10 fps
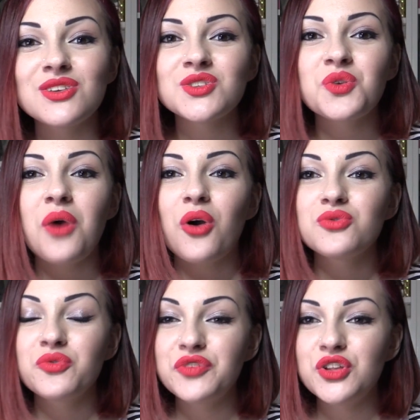oggi sono qua
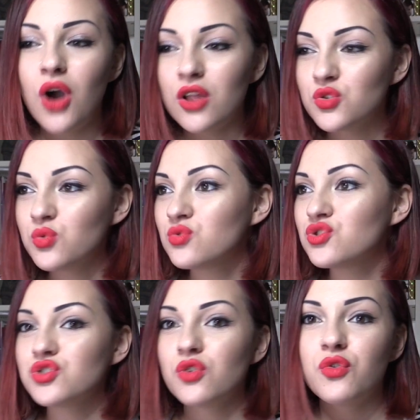con un video
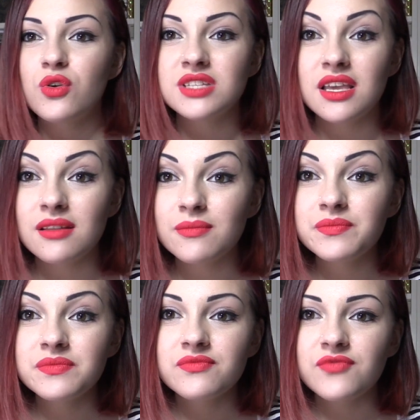annuncio, forse
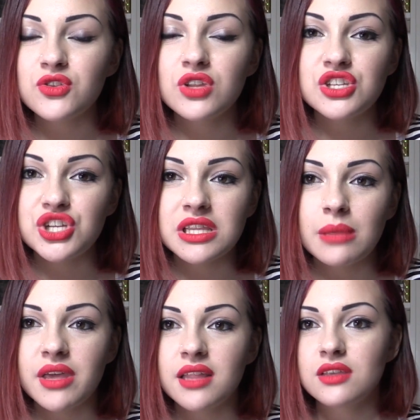fatto
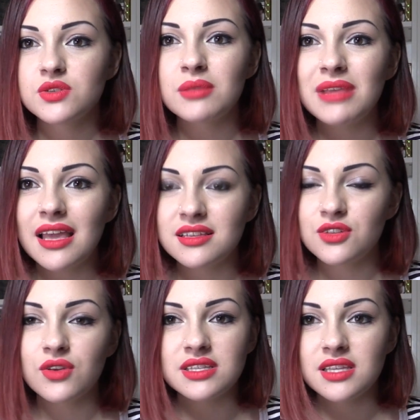decentemente, scusatemi il
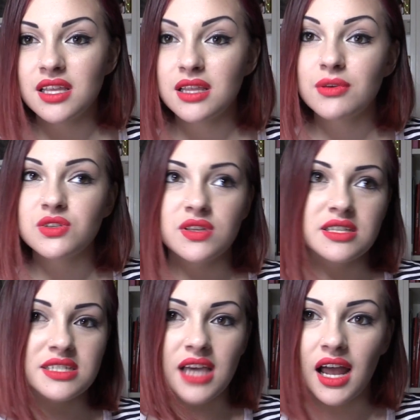casino che sentite ma sono
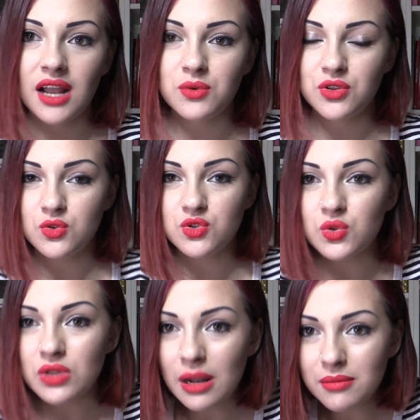in sala, quindi non
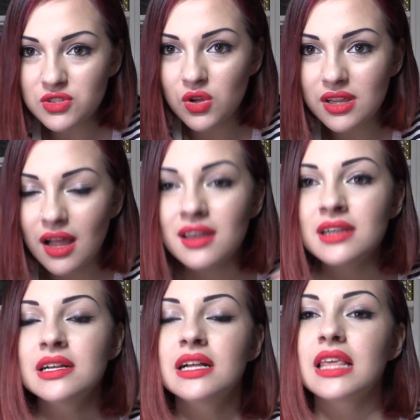sono nella mia solita
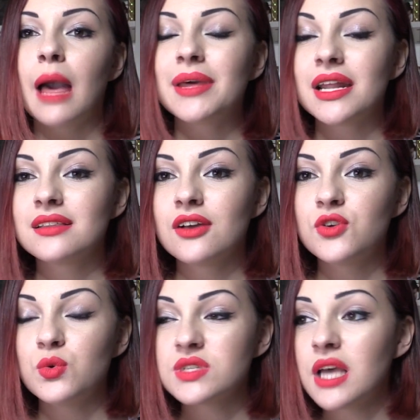cameretta
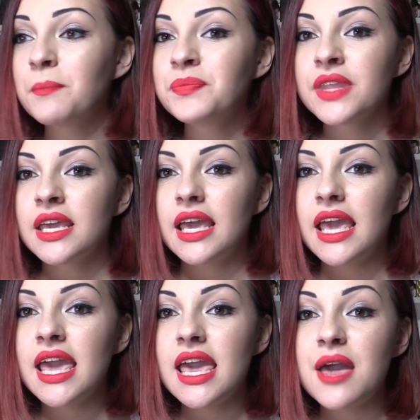chiusa.
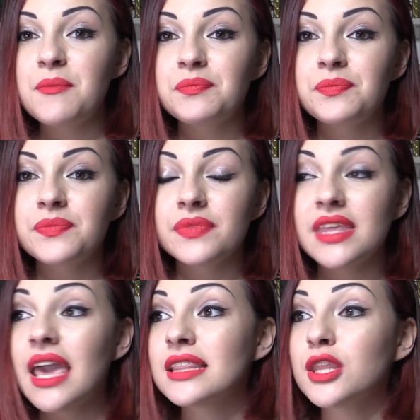E mm,
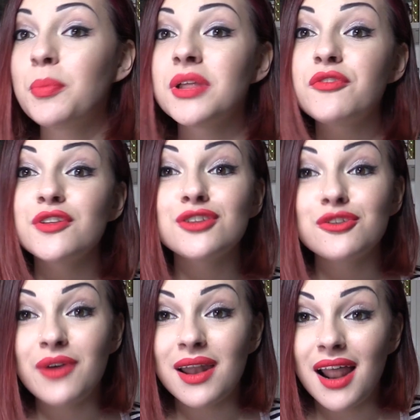niente, ho appena finito
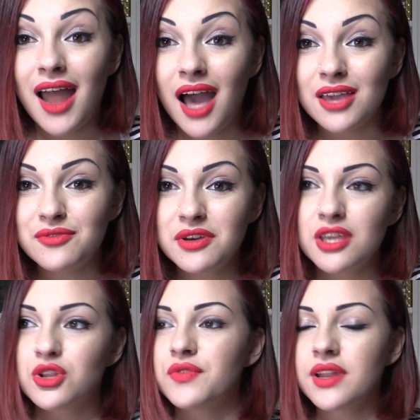di fare la live
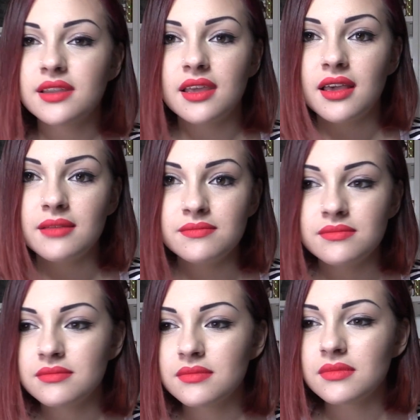che troverete
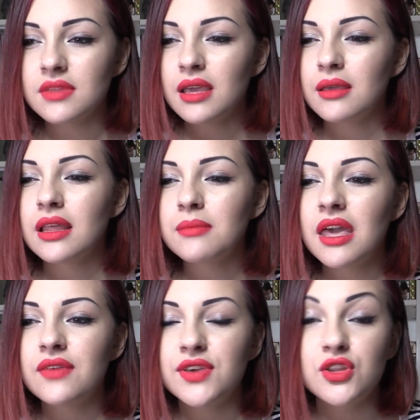nei, nei
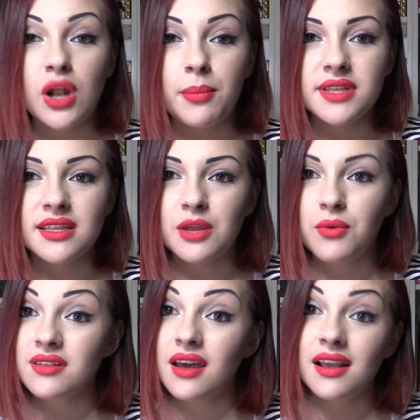miei video, la potete
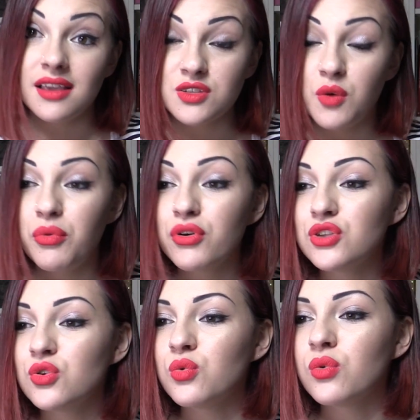riguardare anche se è un
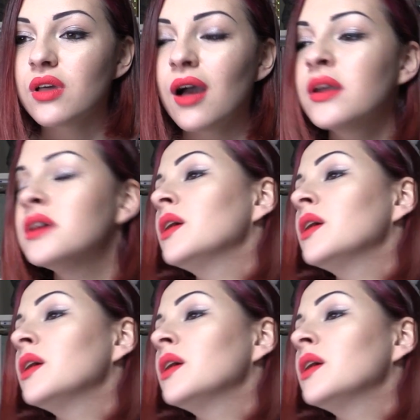pochino lunga